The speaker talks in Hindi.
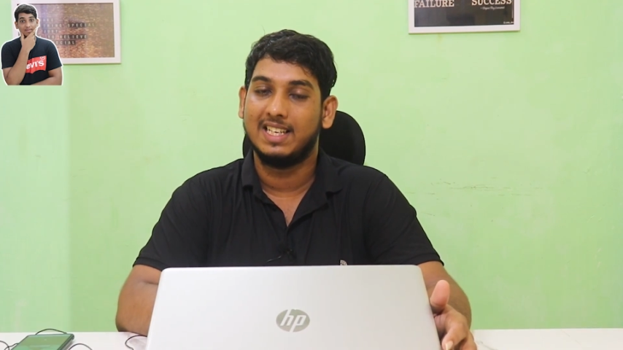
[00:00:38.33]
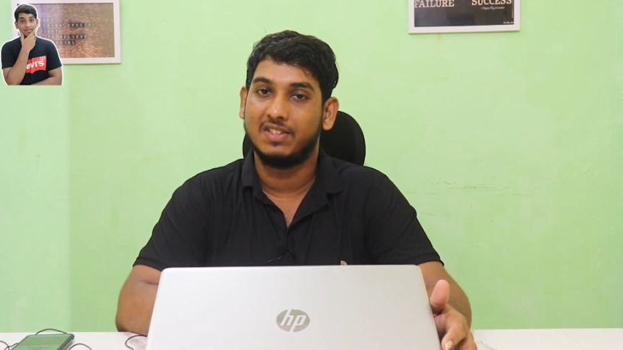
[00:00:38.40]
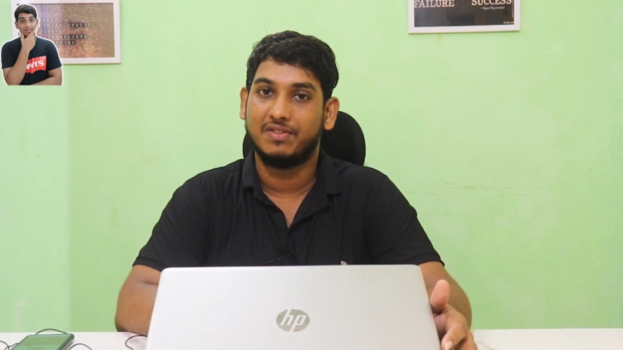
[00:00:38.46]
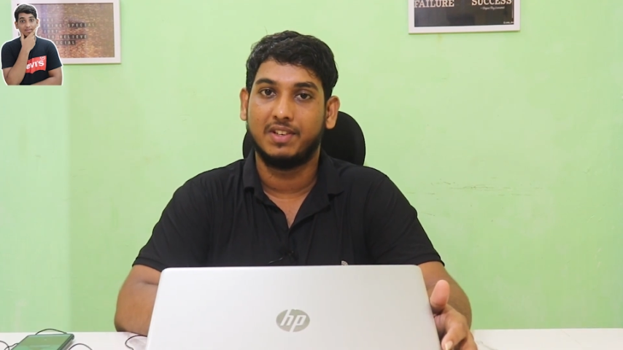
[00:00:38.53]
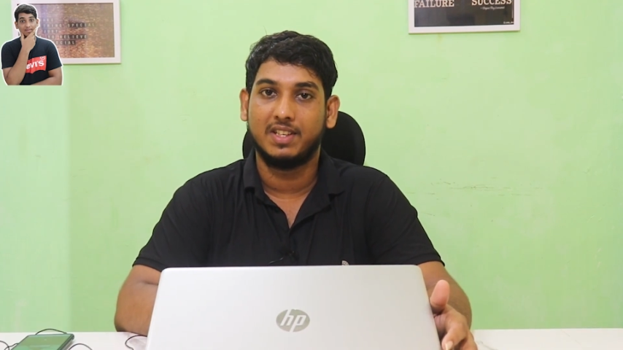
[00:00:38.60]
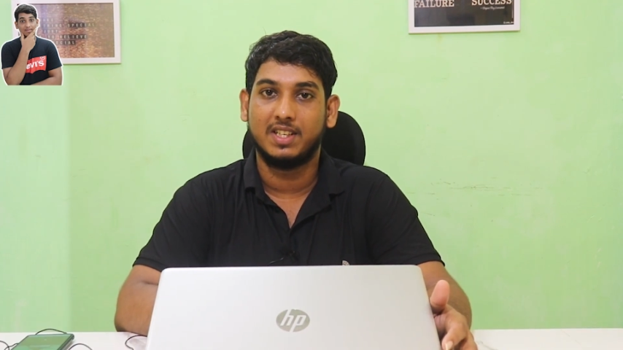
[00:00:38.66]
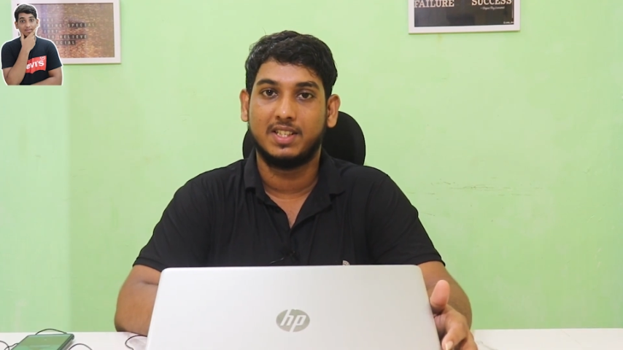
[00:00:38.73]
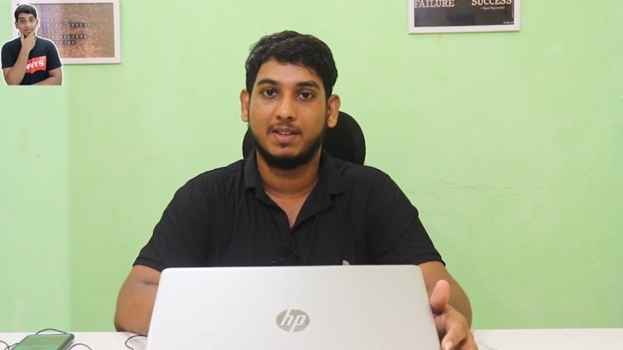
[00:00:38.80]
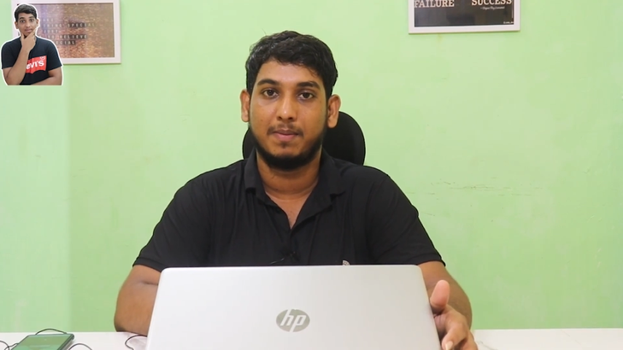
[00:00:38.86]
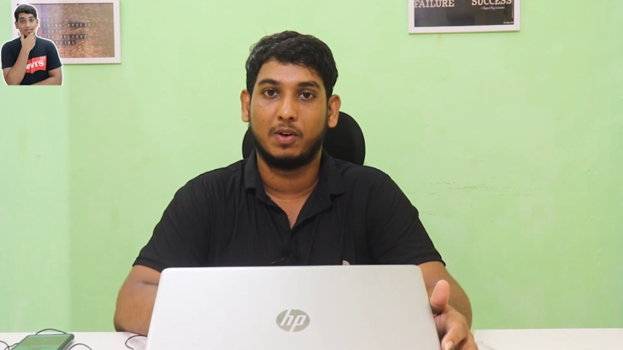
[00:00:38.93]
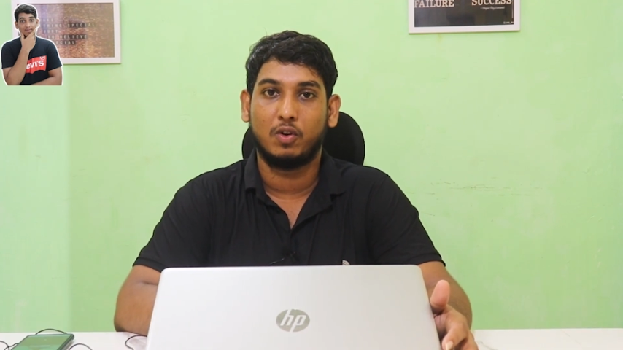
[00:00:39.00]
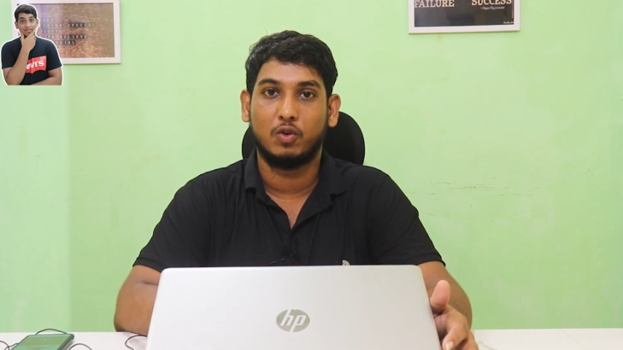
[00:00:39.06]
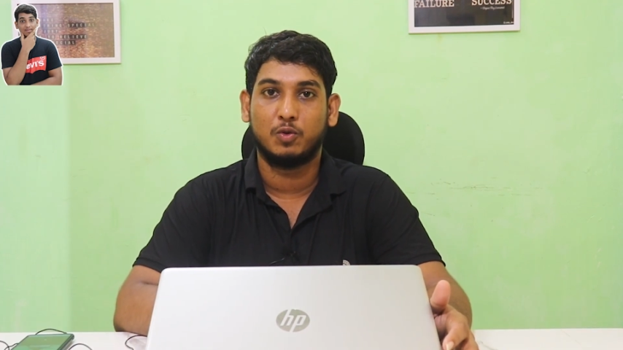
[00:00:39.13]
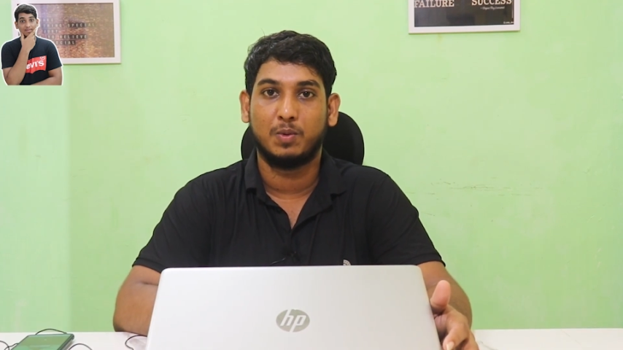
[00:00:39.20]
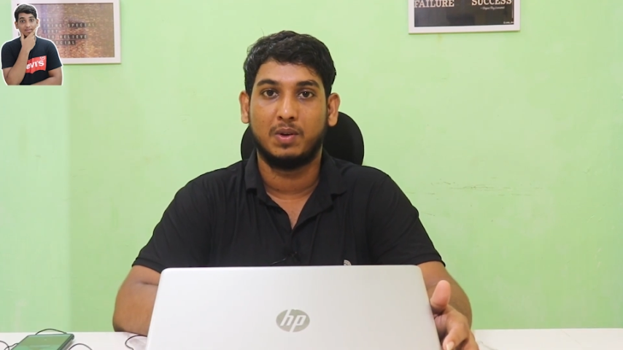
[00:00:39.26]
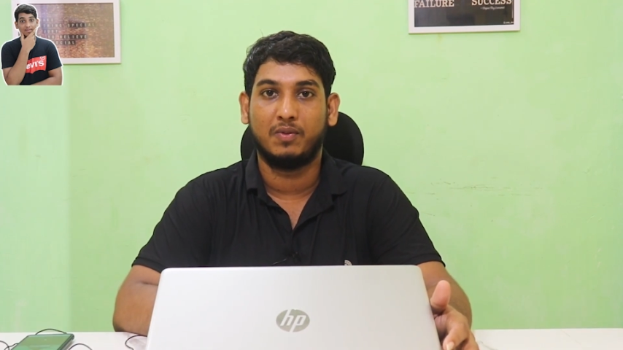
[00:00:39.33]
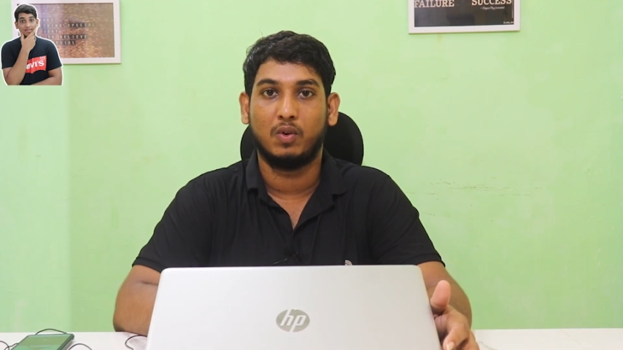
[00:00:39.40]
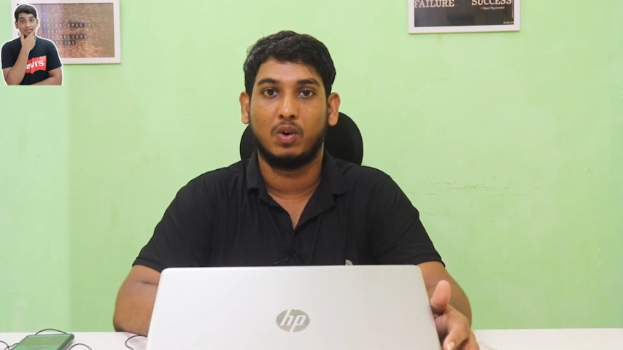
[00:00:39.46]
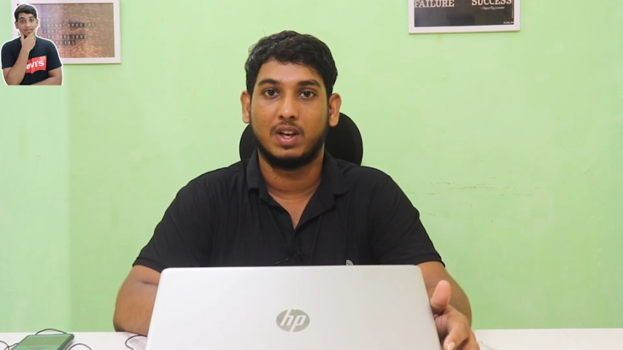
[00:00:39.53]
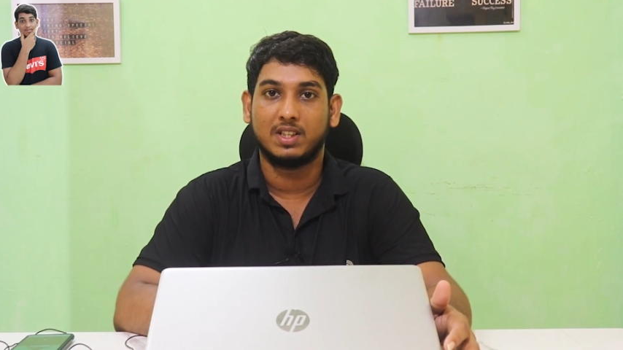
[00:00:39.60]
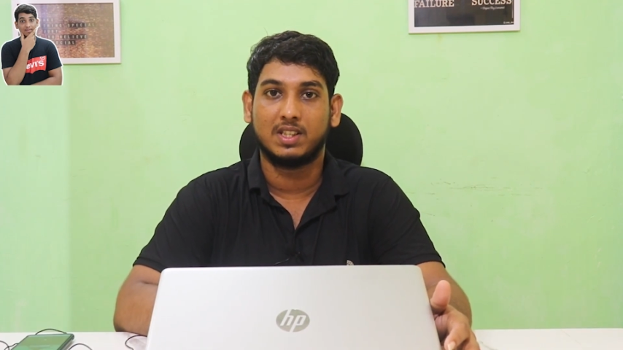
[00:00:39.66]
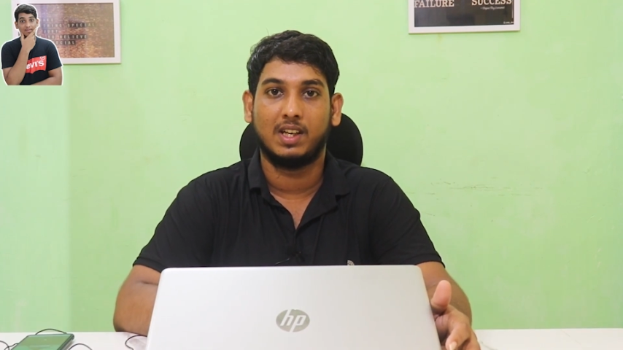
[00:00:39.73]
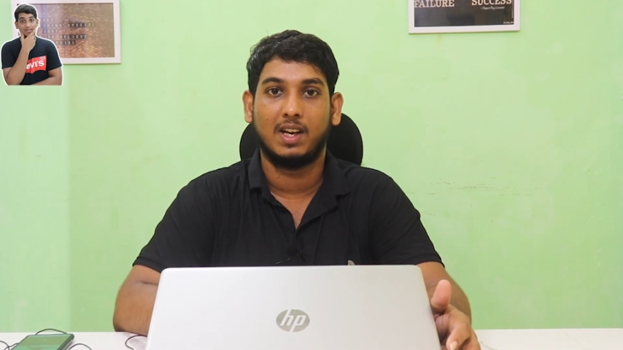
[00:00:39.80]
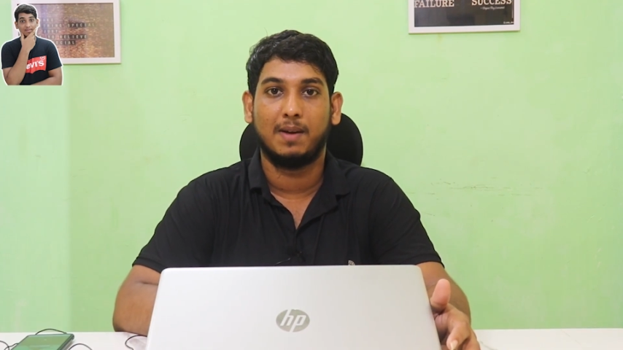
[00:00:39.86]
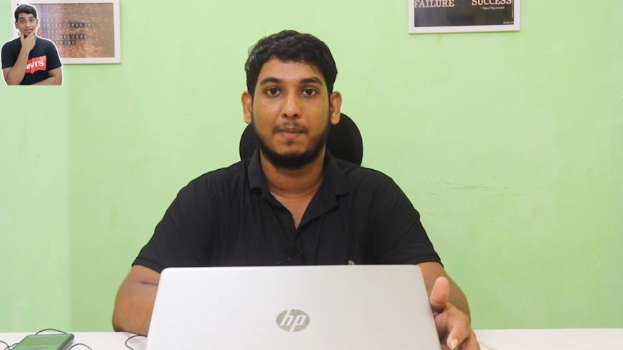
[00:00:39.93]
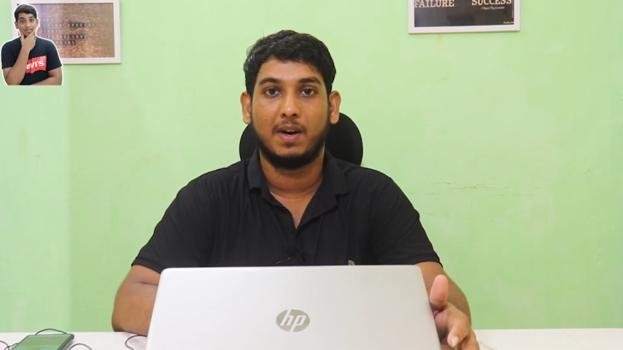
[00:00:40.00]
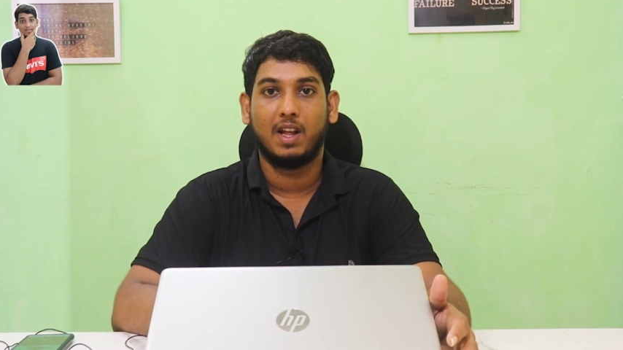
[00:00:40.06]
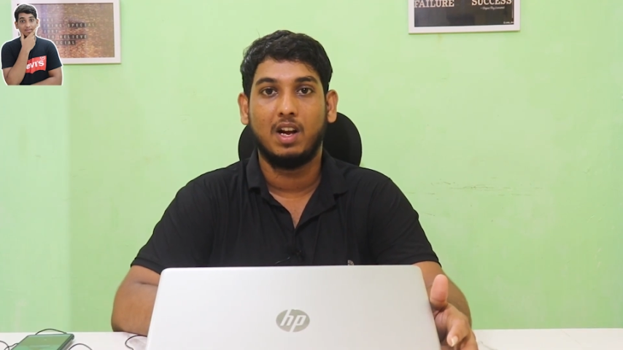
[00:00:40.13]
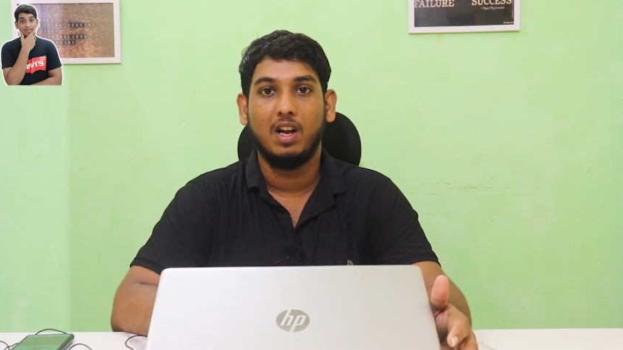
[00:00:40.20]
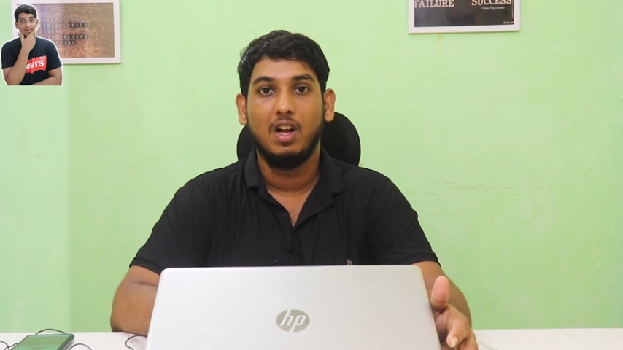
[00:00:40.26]
इस वजह से मेरे को उस पर फोकस करना
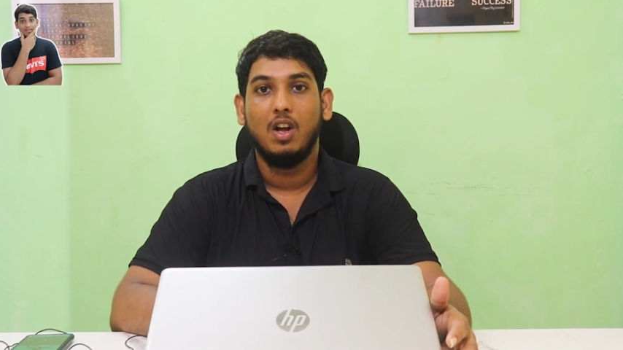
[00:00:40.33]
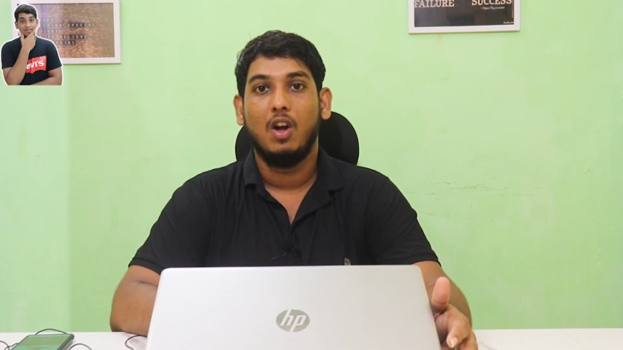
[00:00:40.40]
पड़ा